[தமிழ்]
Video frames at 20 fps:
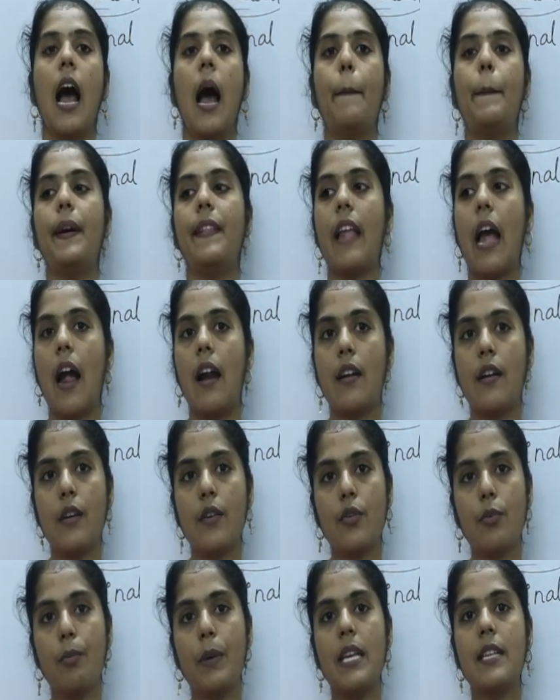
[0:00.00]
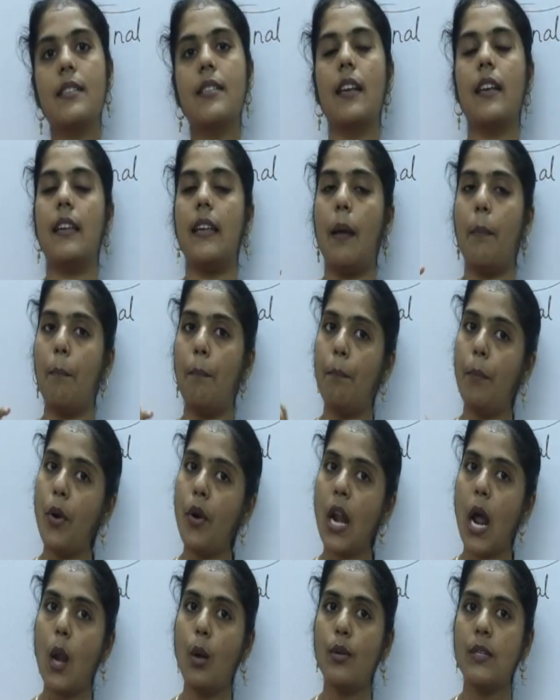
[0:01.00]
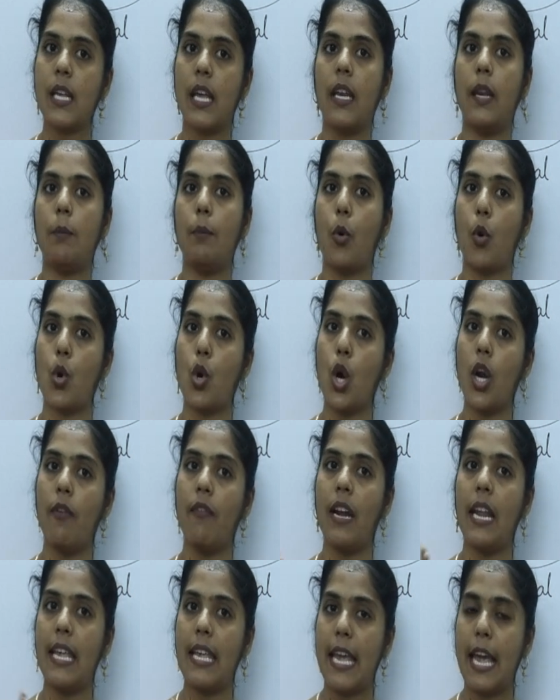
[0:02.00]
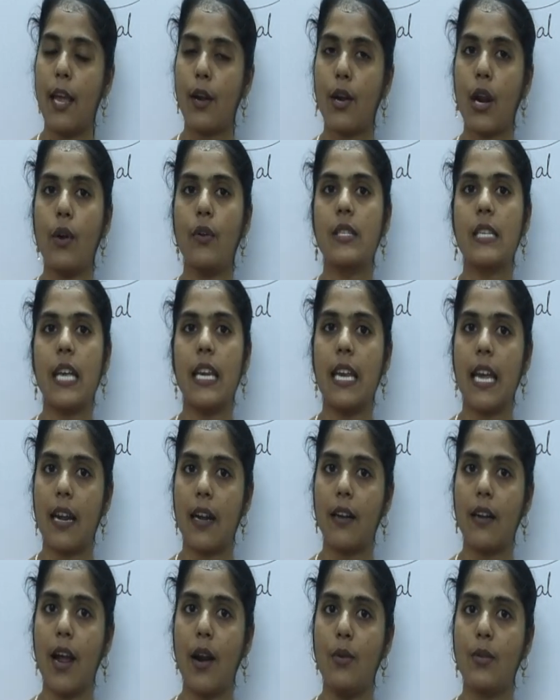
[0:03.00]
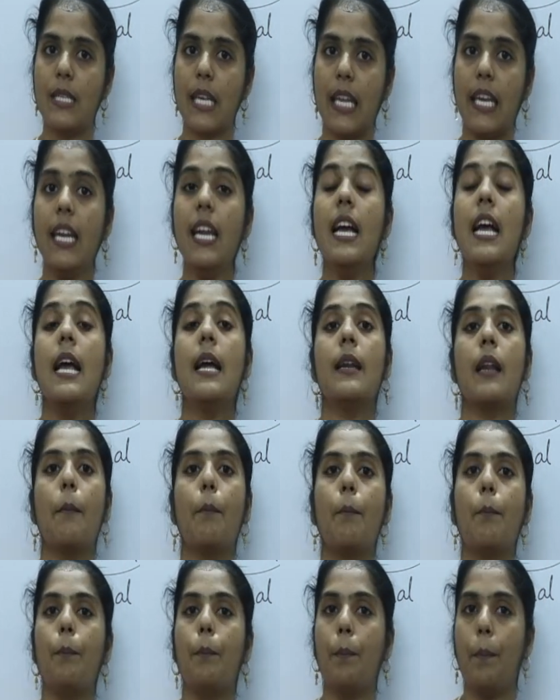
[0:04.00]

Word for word: அப்போ அந்த ஹண்ட்ரட் ருபீஸ் எப்போனாலும் சரி பொருளோட விலை ஏறினாலும் சரி இறங்கினாலும் சரி நான்